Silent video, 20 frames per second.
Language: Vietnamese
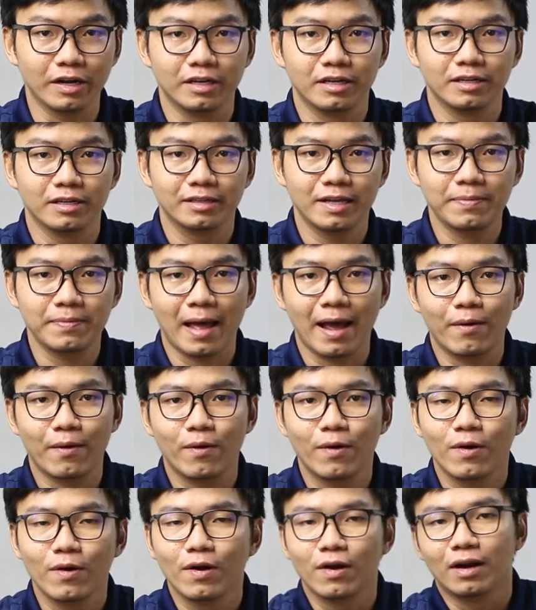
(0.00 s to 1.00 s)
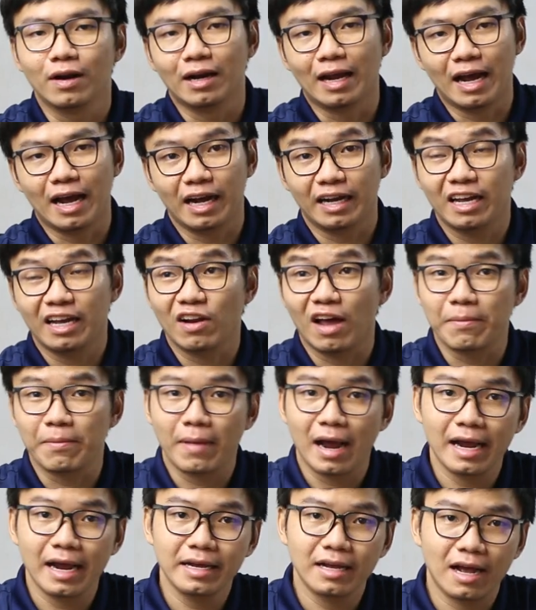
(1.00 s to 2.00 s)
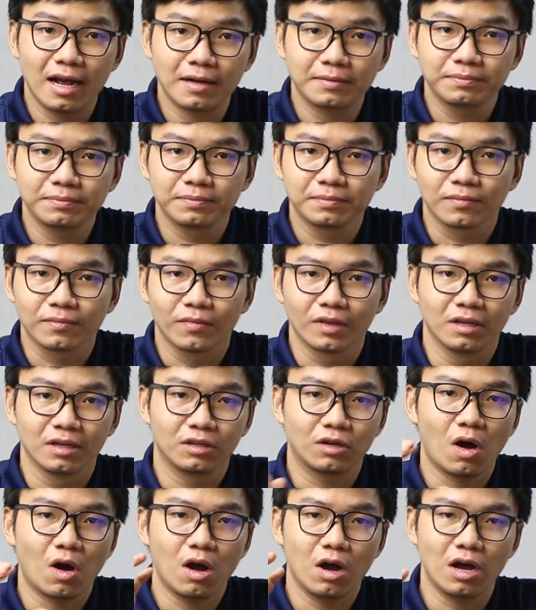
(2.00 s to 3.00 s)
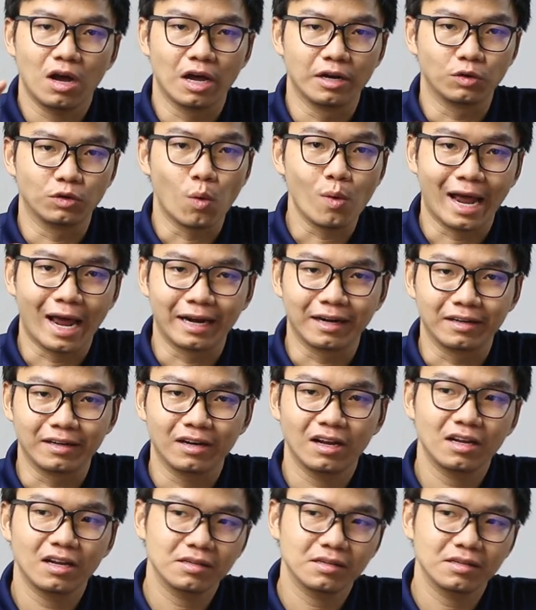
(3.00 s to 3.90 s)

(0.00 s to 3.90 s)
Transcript: Rồi, tiếp theo là cái loại máy có hình củ hành.